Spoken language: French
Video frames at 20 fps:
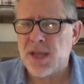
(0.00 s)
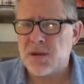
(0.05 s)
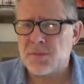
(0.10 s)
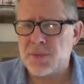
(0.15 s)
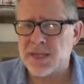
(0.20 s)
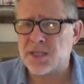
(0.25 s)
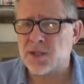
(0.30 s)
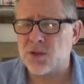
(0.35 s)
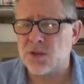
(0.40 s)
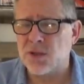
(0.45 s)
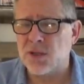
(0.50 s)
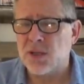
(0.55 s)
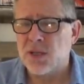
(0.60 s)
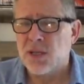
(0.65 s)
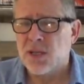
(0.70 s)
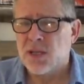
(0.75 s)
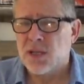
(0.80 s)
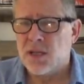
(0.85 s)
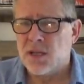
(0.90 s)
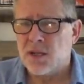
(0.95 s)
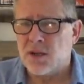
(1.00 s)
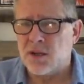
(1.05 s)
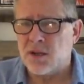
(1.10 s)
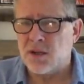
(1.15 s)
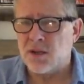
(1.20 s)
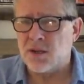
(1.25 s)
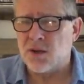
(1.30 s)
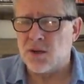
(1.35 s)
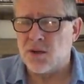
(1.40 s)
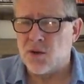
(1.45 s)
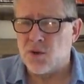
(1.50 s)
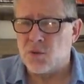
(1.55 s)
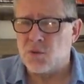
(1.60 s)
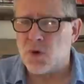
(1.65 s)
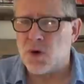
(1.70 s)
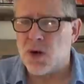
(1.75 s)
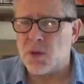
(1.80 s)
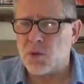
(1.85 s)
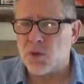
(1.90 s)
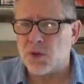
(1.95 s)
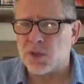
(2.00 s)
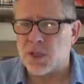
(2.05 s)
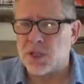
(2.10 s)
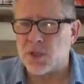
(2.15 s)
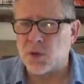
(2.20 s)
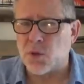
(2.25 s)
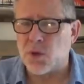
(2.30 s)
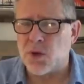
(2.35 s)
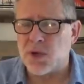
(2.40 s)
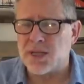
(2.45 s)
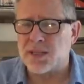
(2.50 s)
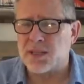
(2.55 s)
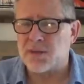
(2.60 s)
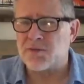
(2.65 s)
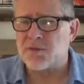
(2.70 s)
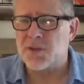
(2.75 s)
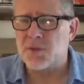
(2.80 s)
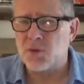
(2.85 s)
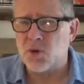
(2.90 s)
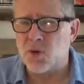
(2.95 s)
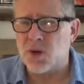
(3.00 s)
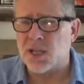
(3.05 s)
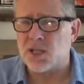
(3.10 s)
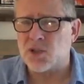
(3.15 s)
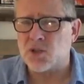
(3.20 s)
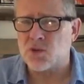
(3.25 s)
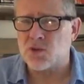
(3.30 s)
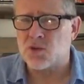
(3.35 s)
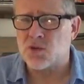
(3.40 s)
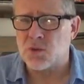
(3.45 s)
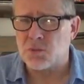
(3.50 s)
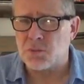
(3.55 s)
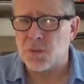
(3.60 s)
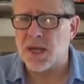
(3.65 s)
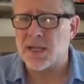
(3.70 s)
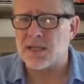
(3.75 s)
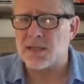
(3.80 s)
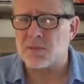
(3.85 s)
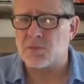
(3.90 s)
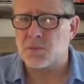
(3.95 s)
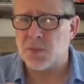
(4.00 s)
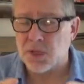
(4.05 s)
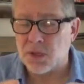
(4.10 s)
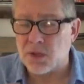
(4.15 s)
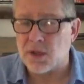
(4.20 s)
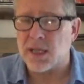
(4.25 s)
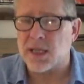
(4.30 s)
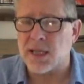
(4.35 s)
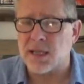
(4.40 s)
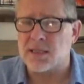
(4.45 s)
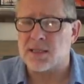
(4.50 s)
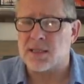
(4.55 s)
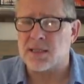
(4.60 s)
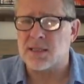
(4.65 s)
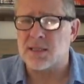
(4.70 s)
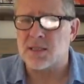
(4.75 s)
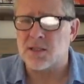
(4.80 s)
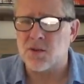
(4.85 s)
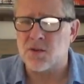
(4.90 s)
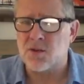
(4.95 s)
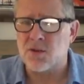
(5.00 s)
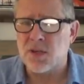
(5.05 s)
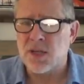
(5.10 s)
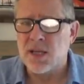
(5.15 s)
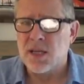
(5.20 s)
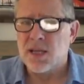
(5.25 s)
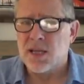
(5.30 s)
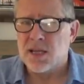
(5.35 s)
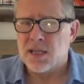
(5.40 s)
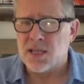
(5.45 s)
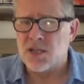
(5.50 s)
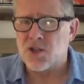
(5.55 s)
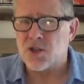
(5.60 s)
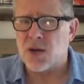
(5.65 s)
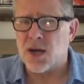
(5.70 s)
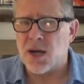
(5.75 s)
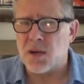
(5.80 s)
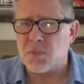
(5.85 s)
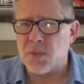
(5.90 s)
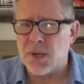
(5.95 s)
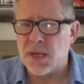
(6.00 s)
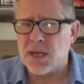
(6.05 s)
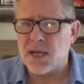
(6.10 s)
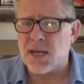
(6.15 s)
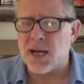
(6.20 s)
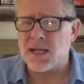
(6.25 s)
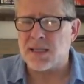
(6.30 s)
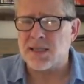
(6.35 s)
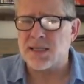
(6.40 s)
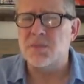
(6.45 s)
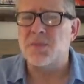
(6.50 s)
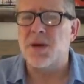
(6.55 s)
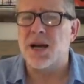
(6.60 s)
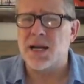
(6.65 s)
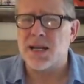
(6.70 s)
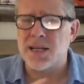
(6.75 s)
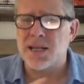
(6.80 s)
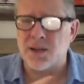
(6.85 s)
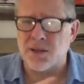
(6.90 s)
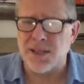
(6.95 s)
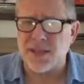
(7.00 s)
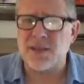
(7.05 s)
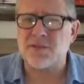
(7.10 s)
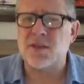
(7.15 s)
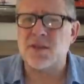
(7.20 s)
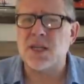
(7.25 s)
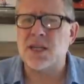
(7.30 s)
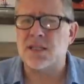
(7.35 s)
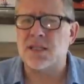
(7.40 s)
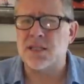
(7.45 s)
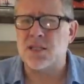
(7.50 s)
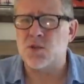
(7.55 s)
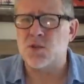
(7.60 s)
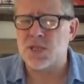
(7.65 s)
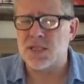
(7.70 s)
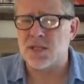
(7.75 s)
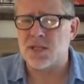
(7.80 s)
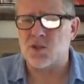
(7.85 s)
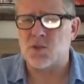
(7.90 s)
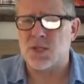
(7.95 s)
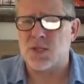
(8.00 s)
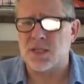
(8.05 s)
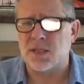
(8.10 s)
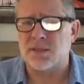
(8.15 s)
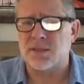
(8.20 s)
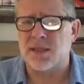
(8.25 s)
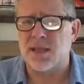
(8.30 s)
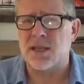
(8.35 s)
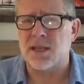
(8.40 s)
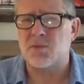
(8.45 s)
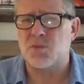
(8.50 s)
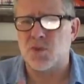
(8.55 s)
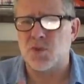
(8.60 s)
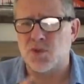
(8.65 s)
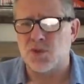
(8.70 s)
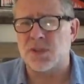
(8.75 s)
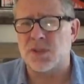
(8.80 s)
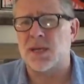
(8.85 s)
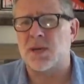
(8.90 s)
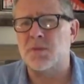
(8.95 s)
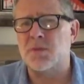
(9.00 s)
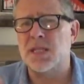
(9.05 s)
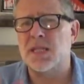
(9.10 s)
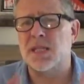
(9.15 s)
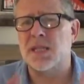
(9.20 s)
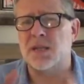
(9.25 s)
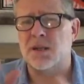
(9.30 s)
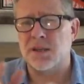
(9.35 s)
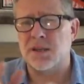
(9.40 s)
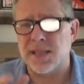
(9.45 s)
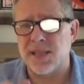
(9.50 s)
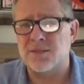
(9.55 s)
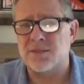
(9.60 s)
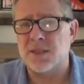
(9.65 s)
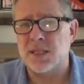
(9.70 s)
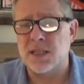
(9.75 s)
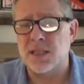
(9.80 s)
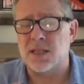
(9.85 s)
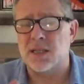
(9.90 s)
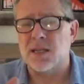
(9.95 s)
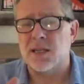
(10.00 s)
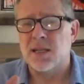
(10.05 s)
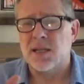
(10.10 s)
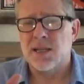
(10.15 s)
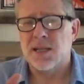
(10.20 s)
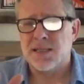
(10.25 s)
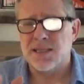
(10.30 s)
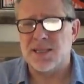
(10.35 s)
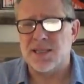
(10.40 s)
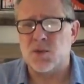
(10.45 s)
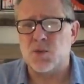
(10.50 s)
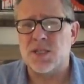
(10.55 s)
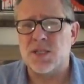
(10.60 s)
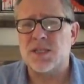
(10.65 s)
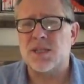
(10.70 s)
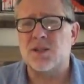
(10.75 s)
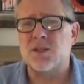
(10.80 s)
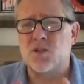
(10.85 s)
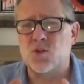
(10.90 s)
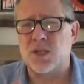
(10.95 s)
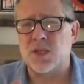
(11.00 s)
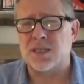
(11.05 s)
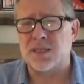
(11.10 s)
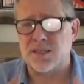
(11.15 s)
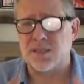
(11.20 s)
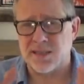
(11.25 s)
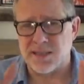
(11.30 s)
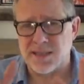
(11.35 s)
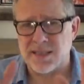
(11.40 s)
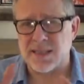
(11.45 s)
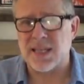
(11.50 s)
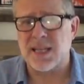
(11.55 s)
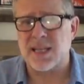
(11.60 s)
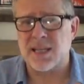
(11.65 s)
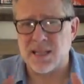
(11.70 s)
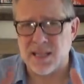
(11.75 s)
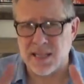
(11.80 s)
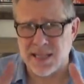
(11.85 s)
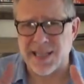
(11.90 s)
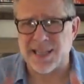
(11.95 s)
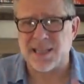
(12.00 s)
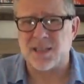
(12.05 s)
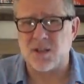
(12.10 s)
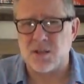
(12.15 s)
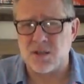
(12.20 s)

Parce que euh, Le Bon, la Beauté et le Truand est un film dont l'action se passe pendant la guerre de sécession, qui, je le rappelle, a démarré en avril 1861 pour se terminer en avril 1865, 4